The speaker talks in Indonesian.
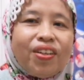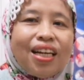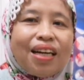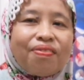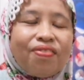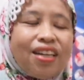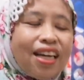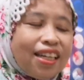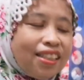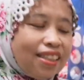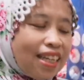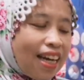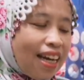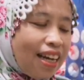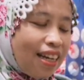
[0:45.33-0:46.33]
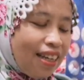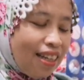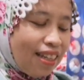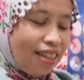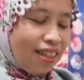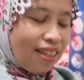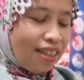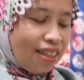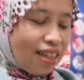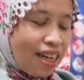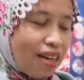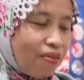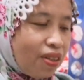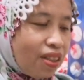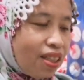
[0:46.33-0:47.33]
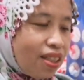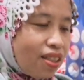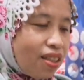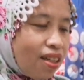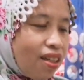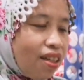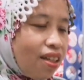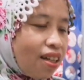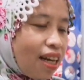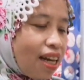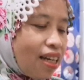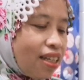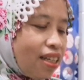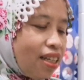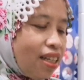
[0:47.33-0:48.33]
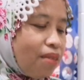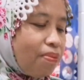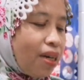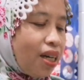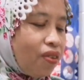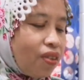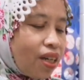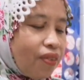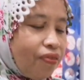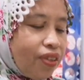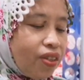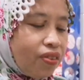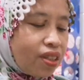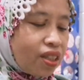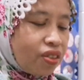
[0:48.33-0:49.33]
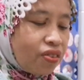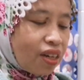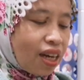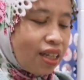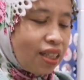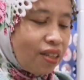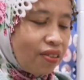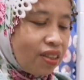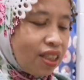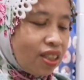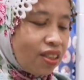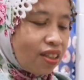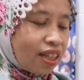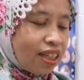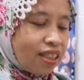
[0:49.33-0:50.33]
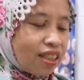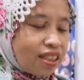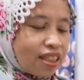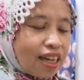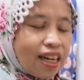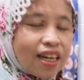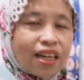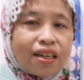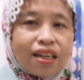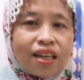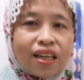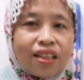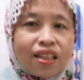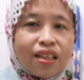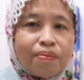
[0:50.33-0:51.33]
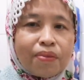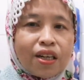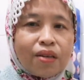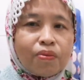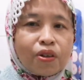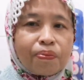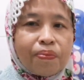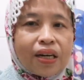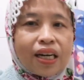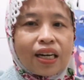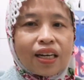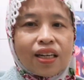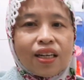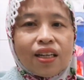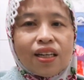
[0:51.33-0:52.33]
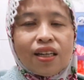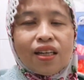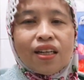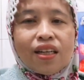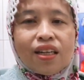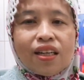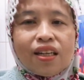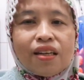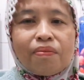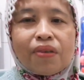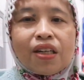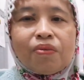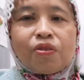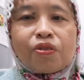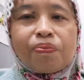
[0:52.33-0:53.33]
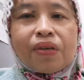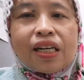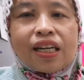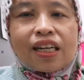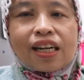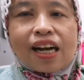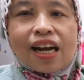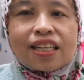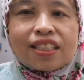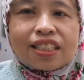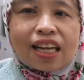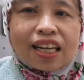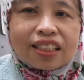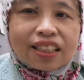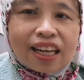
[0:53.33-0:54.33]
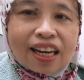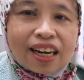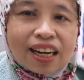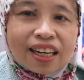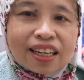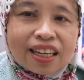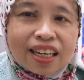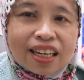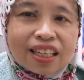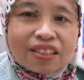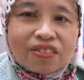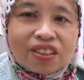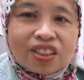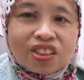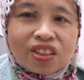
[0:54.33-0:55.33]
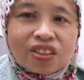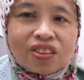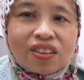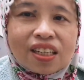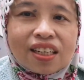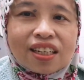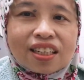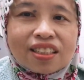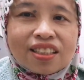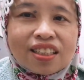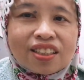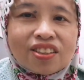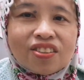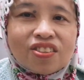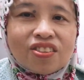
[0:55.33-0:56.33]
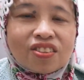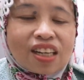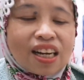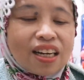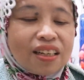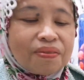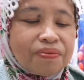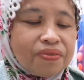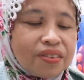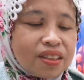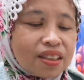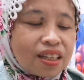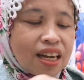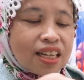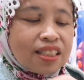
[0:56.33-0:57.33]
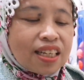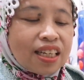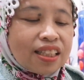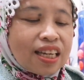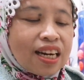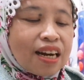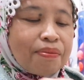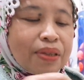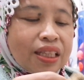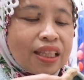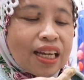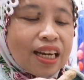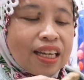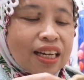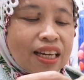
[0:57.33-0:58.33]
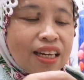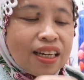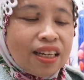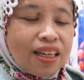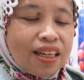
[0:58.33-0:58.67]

pulang belanja. Dan Wang Deso kali ini mau review kesukaannya Wang Deso guys, nah sekalian nanti mau mukbang mau kebang kacang tanah guys waktu satu dari kecil itu suka kacang tanah mentah ya